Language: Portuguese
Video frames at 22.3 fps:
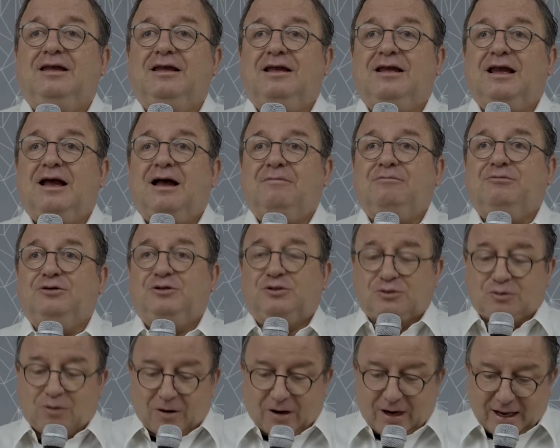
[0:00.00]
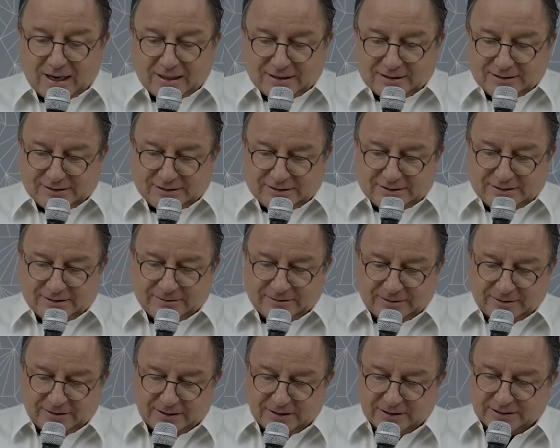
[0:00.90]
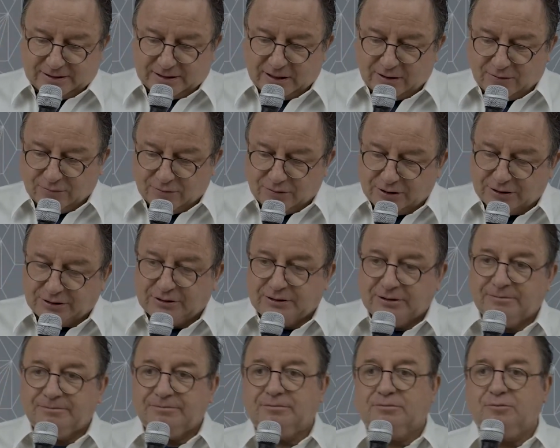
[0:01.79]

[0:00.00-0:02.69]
E há muitos colegas que estão hoje,